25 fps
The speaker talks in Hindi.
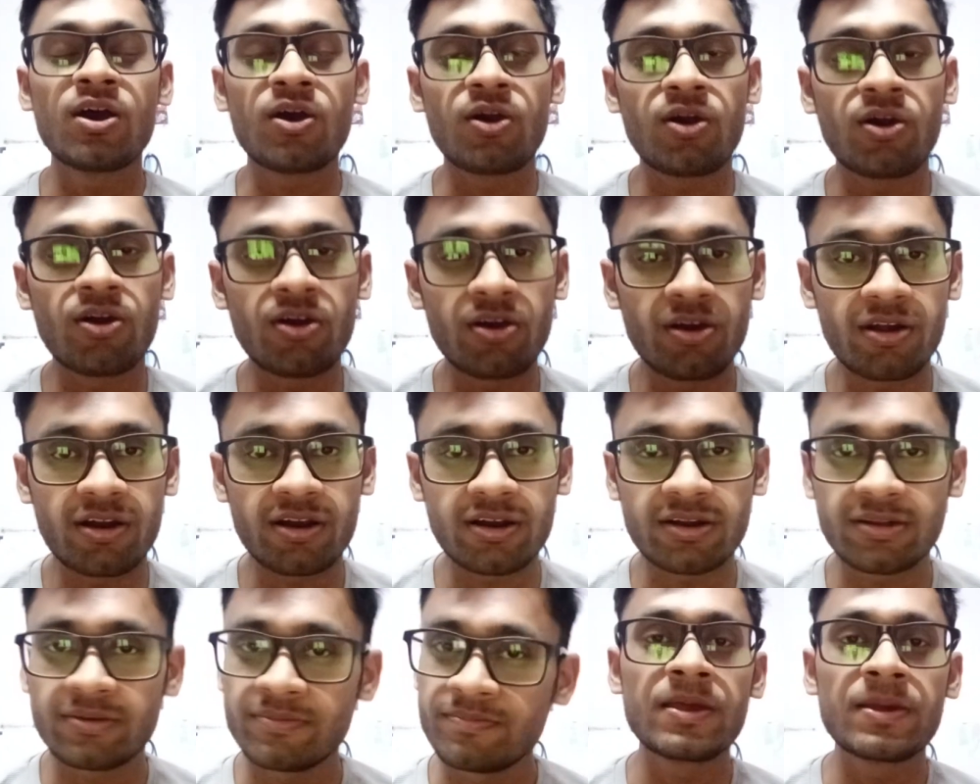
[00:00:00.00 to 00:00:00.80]
और
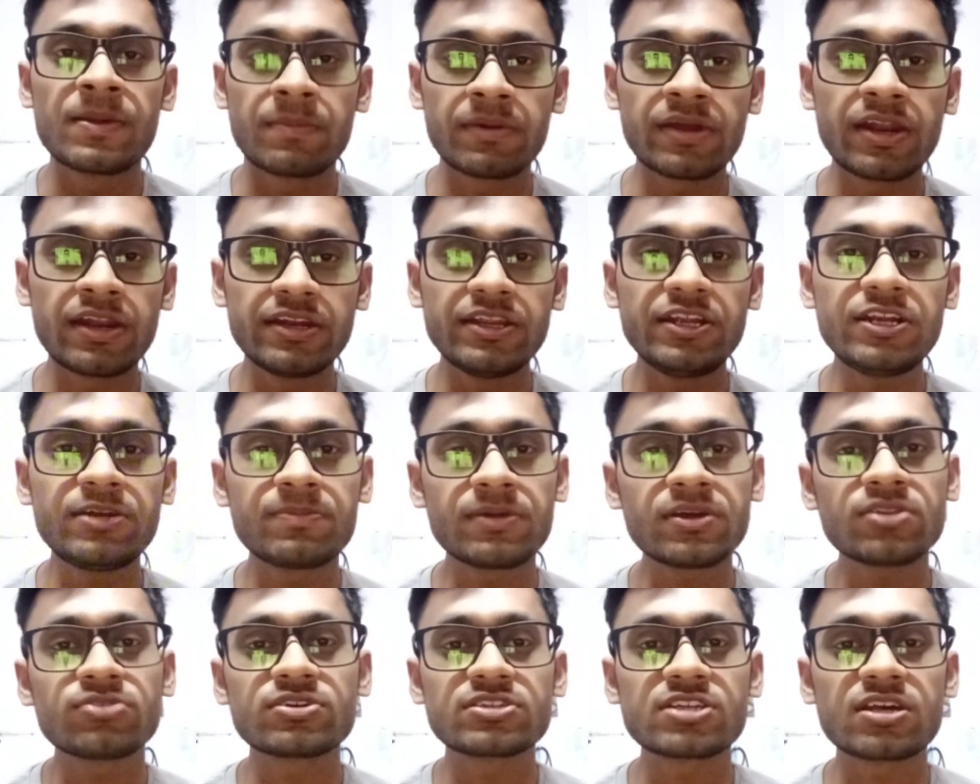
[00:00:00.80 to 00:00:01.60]
मैंने नीट
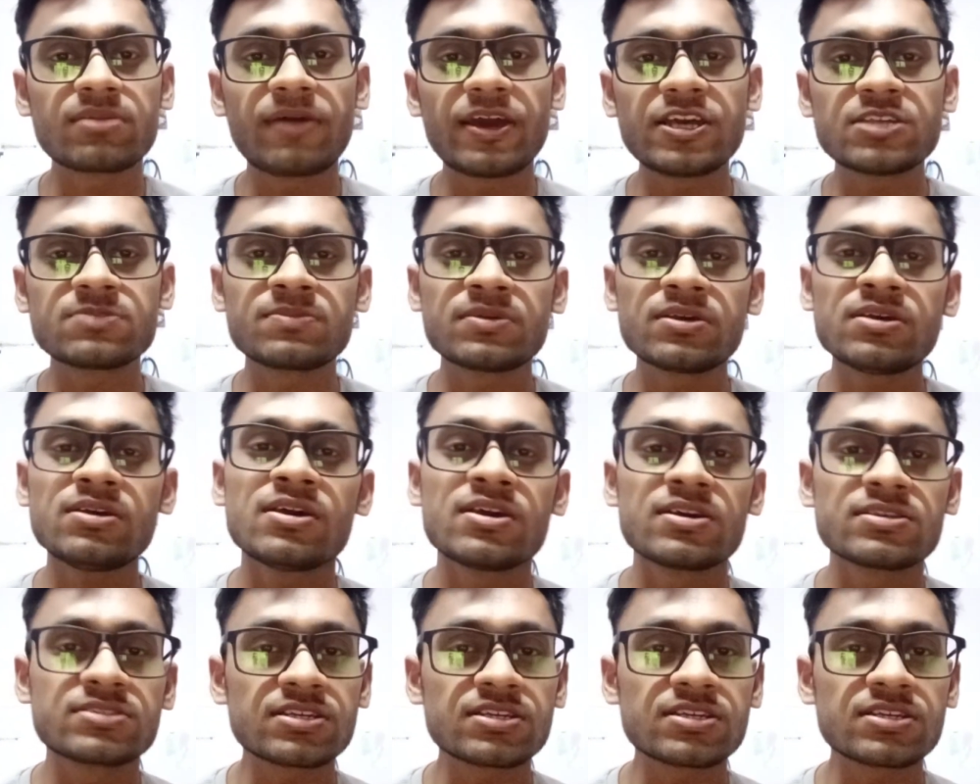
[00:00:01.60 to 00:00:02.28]
में 2022 में